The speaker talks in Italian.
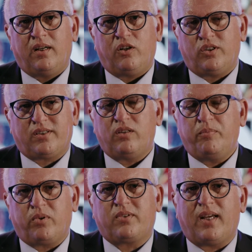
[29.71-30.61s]
Oggi è stato
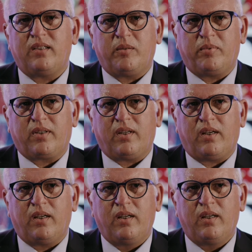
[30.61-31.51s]
importante
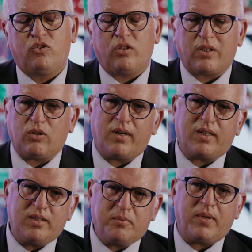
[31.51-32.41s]
perché ho cercato
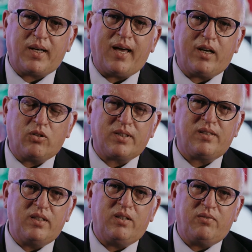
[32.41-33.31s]
anche di spiegare cosa
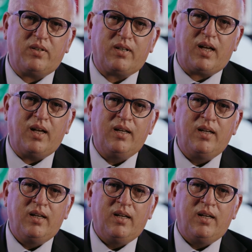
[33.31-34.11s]
significa